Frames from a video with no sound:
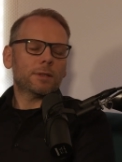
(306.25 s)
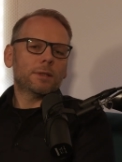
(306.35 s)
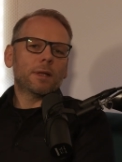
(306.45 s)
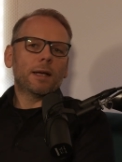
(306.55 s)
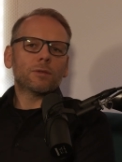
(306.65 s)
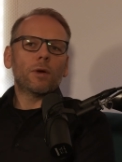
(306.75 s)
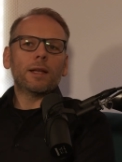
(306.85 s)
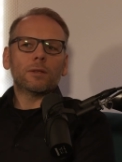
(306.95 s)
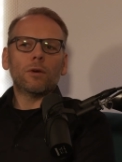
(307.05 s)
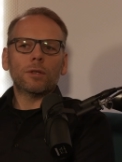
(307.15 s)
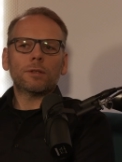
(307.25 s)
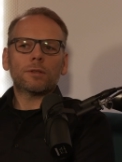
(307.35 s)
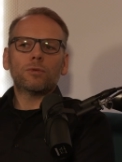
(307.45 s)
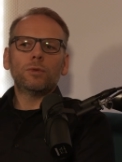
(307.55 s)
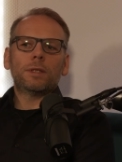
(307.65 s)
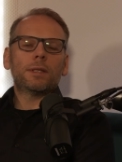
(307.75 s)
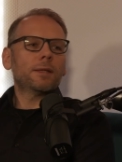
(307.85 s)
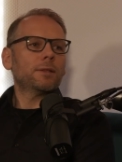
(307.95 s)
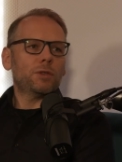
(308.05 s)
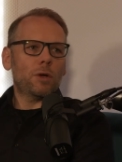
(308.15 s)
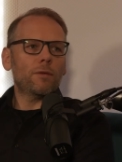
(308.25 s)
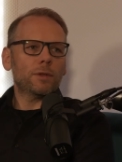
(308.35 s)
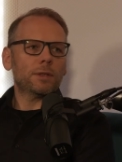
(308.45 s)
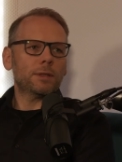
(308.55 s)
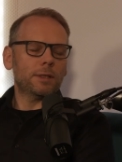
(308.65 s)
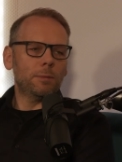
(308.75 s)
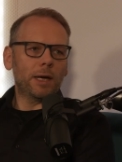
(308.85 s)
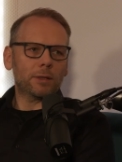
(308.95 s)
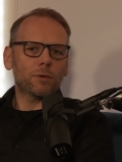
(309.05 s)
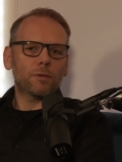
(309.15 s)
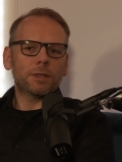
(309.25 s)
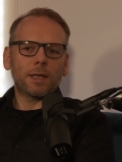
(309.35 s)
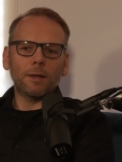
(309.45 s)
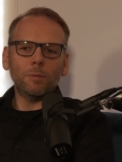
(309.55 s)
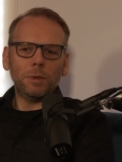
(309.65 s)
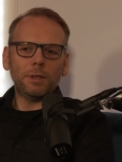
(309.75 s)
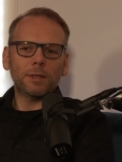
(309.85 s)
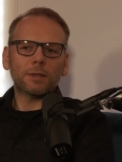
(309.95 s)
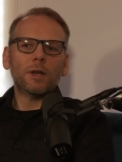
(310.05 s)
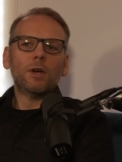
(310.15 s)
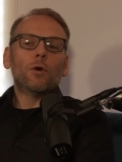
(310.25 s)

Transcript: Das sind also Add-ons, zusätzliche Services, die Microsoft jetzt anbietet,